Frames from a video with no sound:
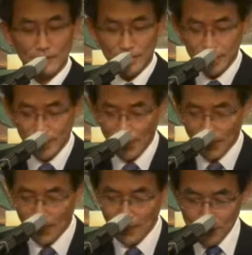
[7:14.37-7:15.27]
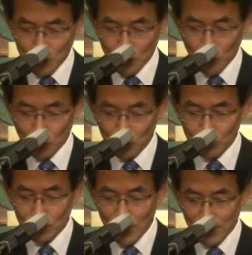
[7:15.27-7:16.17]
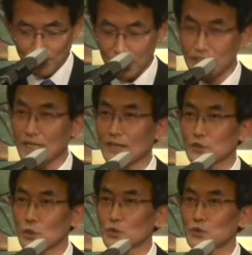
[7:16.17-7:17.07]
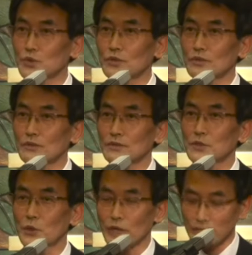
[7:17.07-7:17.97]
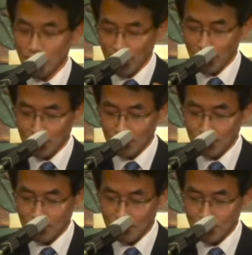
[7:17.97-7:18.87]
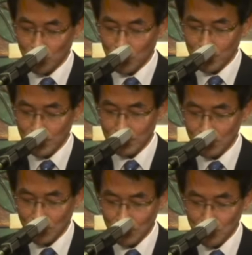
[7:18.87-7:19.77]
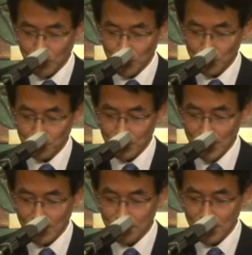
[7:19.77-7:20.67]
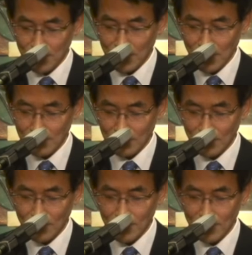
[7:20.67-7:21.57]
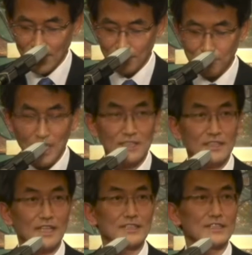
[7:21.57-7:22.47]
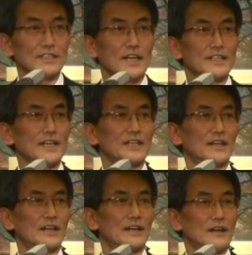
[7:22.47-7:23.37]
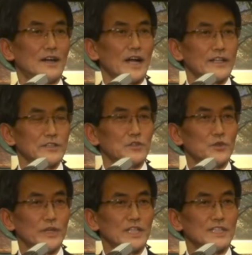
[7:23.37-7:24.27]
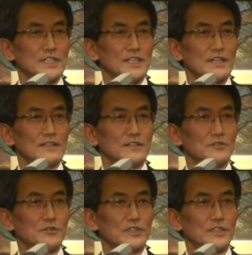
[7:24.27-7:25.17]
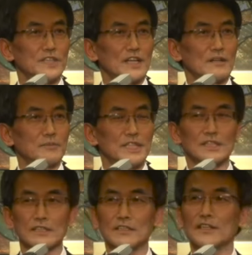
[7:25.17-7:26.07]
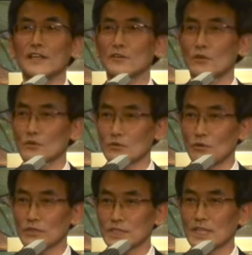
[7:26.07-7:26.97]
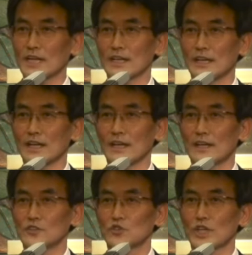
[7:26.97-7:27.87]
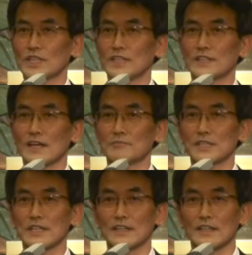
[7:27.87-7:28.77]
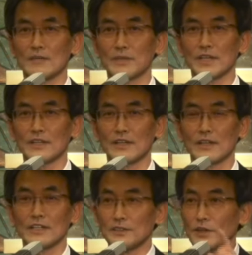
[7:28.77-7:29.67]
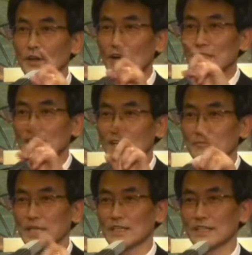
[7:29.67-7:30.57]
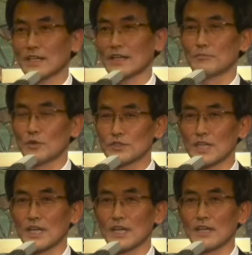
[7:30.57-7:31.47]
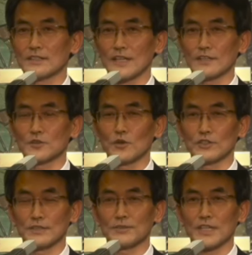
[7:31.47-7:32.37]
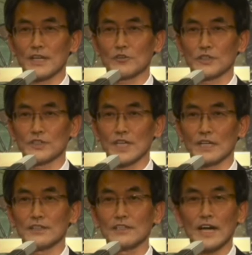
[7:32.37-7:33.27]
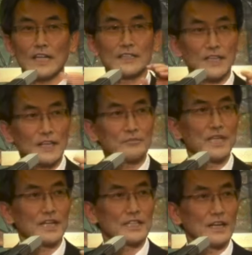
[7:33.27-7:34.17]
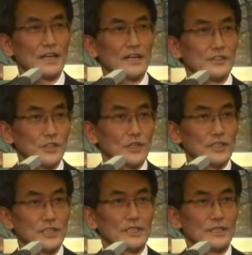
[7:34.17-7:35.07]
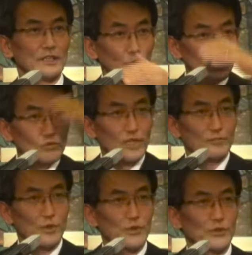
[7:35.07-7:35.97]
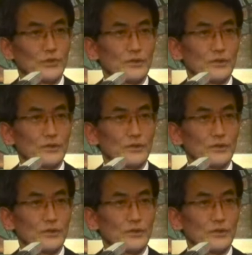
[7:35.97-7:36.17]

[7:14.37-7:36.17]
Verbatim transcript: 그러나 교중 사람들이야 교중 교회 내 교인들이죠. 교중 사람들이야 너희가 판단치 아니하랴. 한 교회 지체를 이루고 있는 사람이 그렇게 공공연하게 죄된 삶을 산다면 너 한 사람이 아니라 목사, 장로, 집사, 권사 너 한 사람이 아니라 너희 모두의 모두